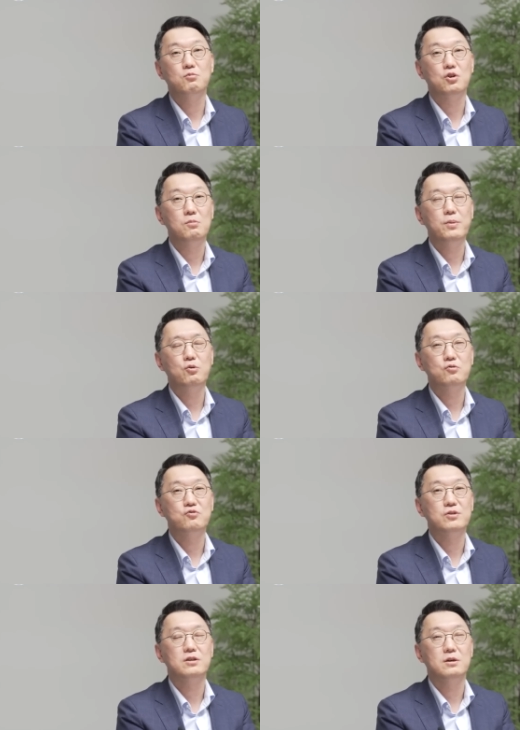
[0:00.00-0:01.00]
뭐 10배 오른
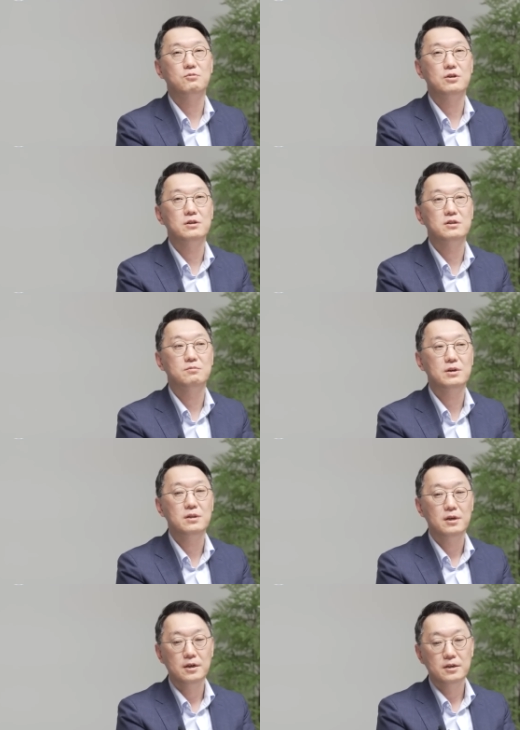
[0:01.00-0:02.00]
주식이다. 뭐 이랬지만 네.